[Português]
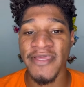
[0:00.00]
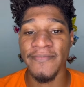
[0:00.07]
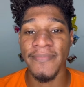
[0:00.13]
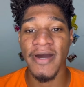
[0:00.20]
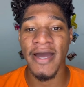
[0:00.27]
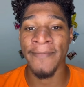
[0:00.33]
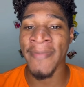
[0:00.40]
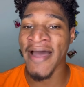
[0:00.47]

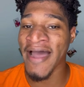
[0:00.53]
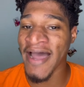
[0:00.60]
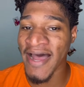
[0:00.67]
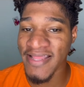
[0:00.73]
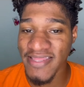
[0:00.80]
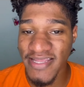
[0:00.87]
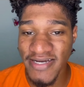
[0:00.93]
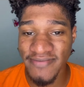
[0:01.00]
irmã
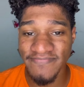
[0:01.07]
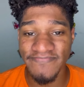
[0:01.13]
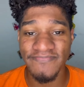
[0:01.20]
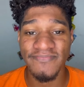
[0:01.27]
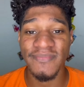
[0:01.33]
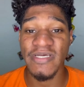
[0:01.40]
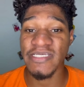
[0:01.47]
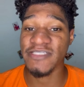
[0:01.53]
amarrada,
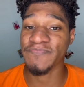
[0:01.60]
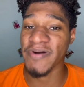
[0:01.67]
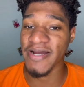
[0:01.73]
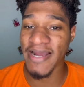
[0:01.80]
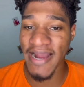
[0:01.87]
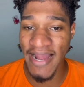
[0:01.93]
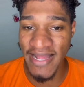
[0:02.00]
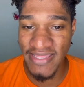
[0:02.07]

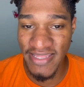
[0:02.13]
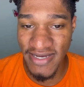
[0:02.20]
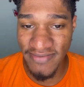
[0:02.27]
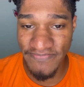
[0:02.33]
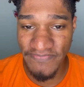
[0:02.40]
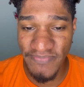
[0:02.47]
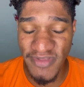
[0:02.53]
espancada,